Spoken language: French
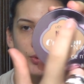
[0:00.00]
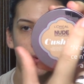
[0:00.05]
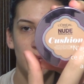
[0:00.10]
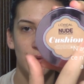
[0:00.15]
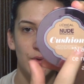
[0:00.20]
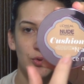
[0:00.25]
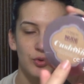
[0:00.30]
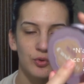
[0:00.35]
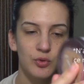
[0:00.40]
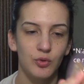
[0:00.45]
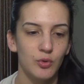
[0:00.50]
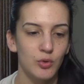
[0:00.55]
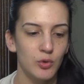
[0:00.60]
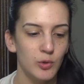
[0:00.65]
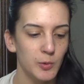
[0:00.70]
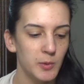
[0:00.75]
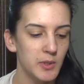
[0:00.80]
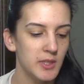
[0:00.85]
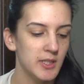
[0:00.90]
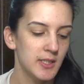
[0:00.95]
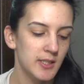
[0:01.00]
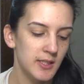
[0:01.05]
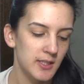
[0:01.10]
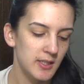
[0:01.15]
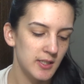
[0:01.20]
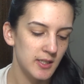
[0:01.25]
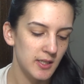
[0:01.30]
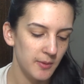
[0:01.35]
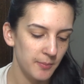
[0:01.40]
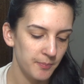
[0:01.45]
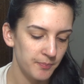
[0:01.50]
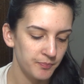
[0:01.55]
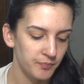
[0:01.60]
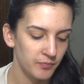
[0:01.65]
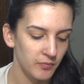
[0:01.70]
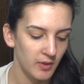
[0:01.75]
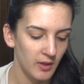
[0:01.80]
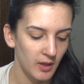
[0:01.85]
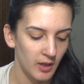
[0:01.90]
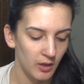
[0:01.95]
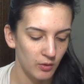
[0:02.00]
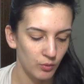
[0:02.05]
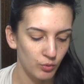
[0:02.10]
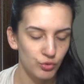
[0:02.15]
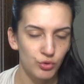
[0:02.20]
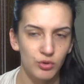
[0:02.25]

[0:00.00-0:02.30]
celui-ci donc